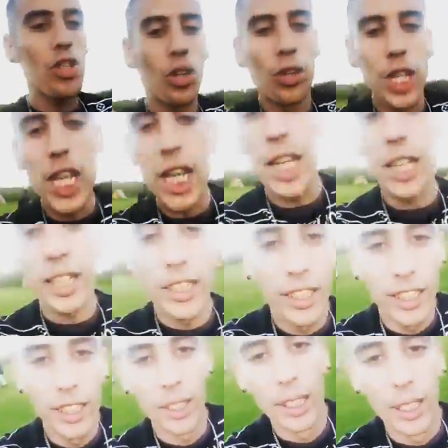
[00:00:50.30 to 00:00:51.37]
جوني
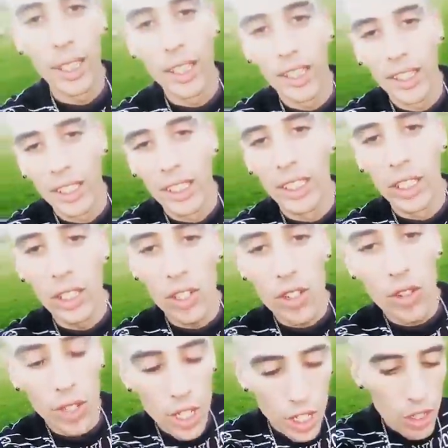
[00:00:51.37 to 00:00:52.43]

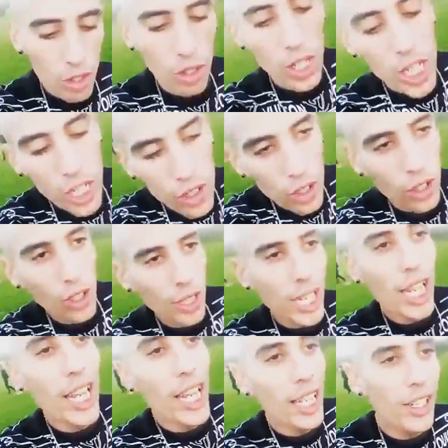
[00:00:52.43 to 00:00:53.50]
جوني جوني
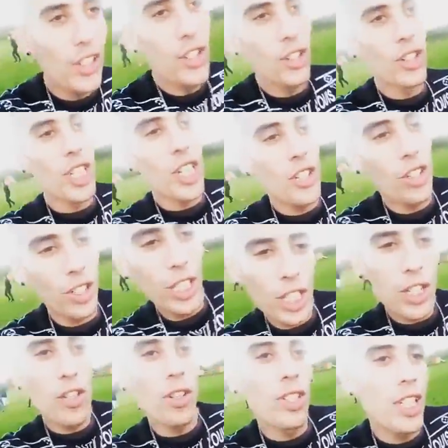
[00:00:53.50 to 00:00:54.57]
جوني جوني
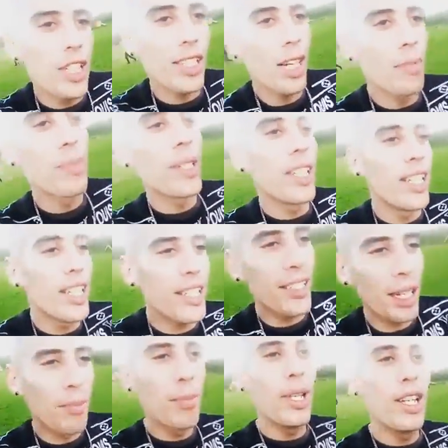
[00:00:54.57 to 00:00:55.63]
جوني جوني ستابيلي
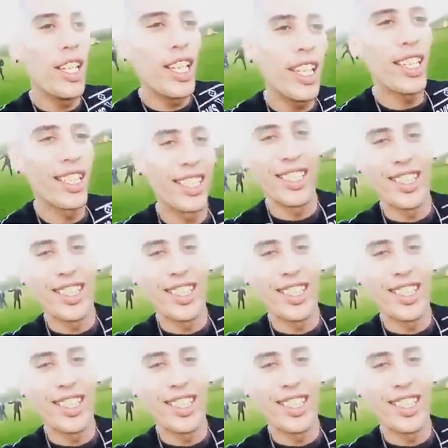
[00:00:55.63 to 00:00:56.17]
ستابيلي